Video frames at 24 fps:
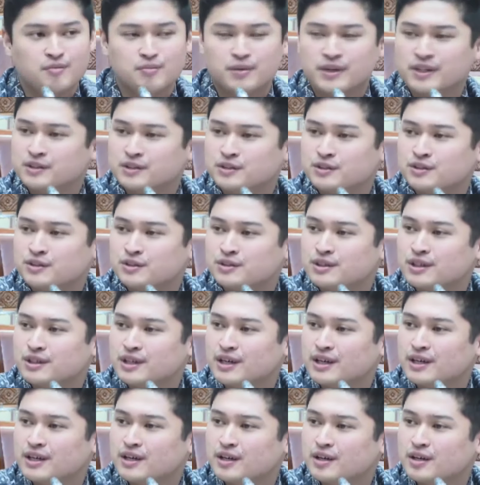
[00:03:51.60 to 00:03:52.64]
apa itu
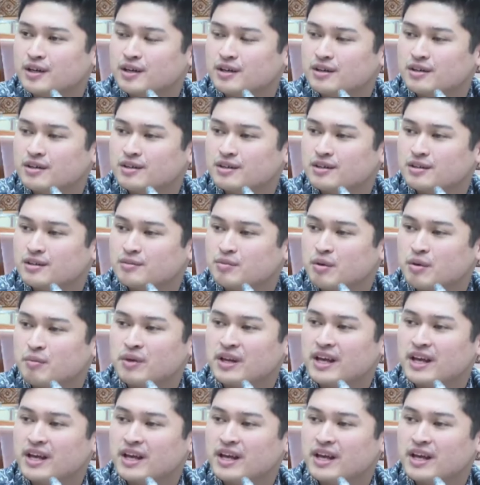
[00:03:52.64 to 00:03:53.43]
uh,